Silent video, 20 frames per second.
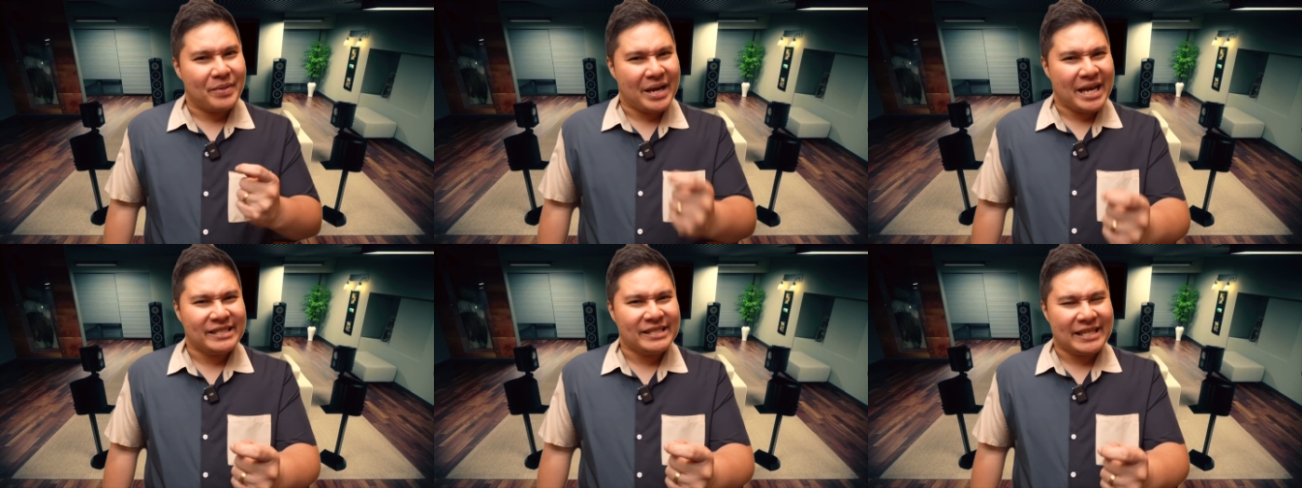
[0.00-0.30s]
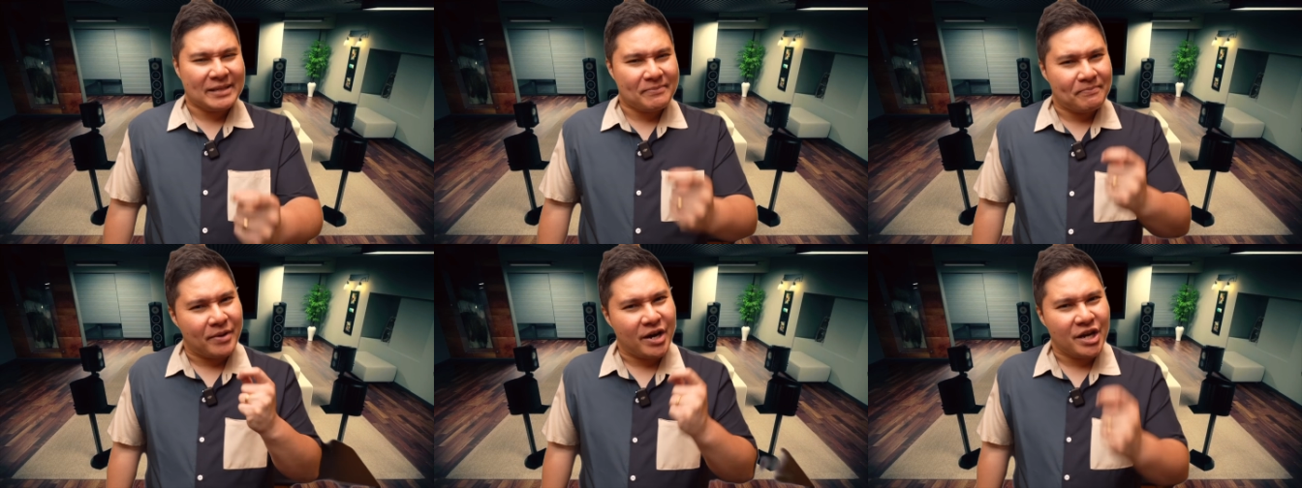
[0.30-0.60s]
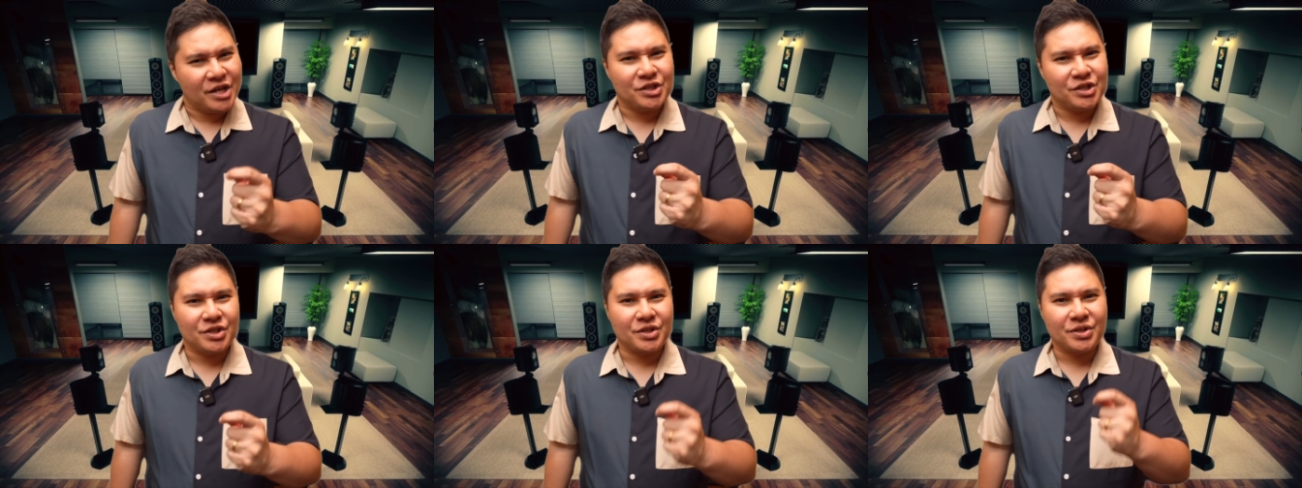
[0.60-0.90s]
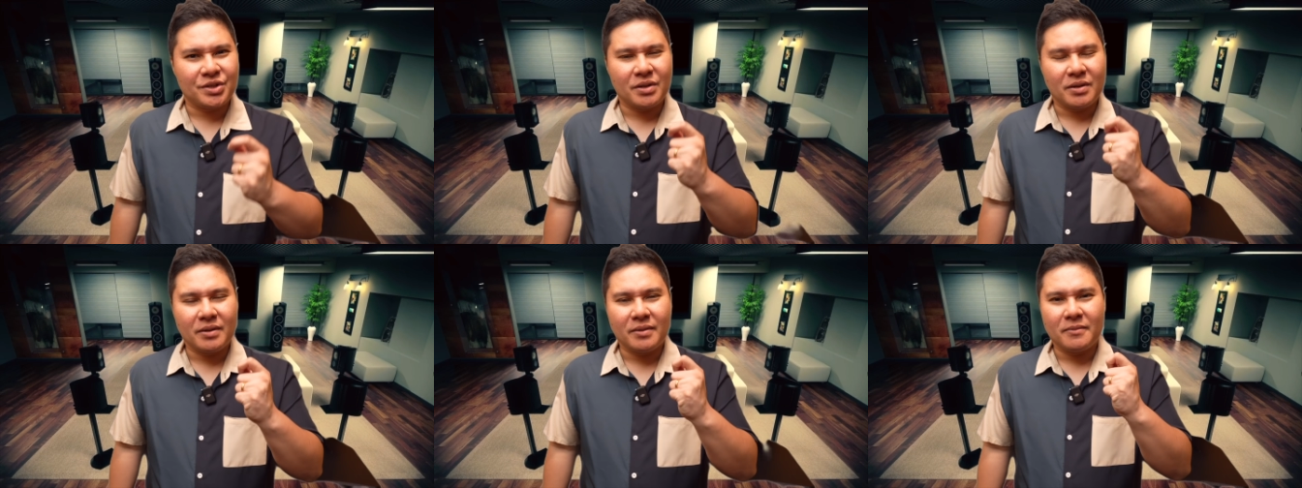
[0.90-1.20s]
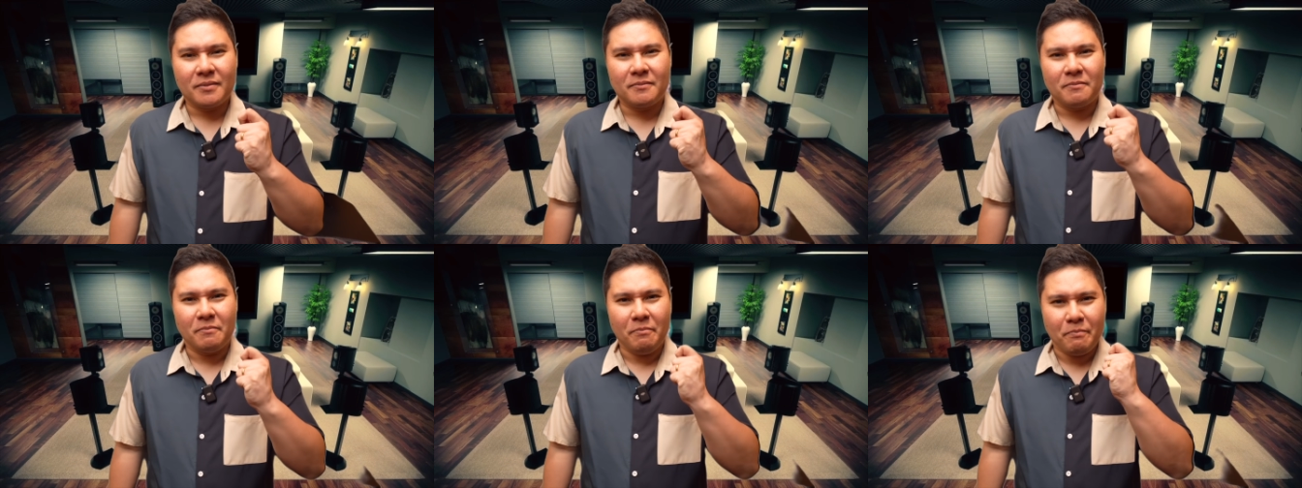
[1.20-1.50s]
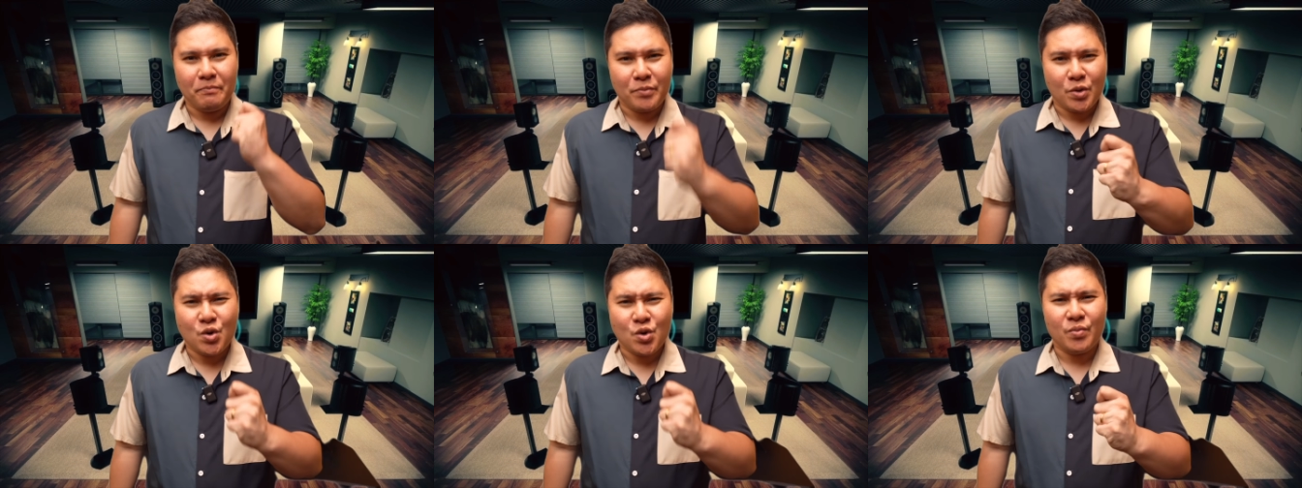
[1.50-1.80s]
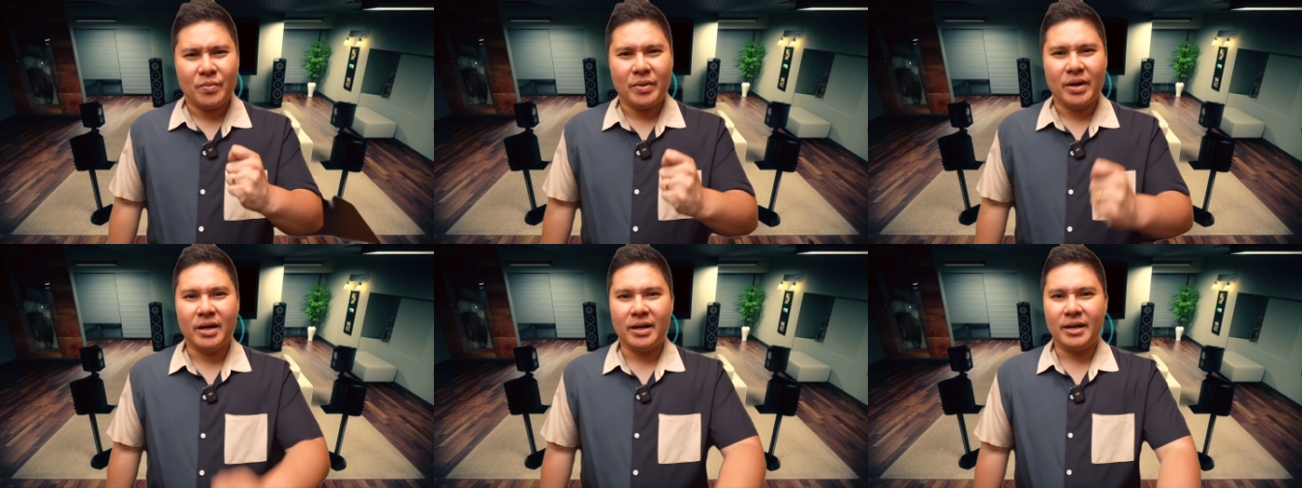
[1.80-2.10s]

bass, that punch. Boom!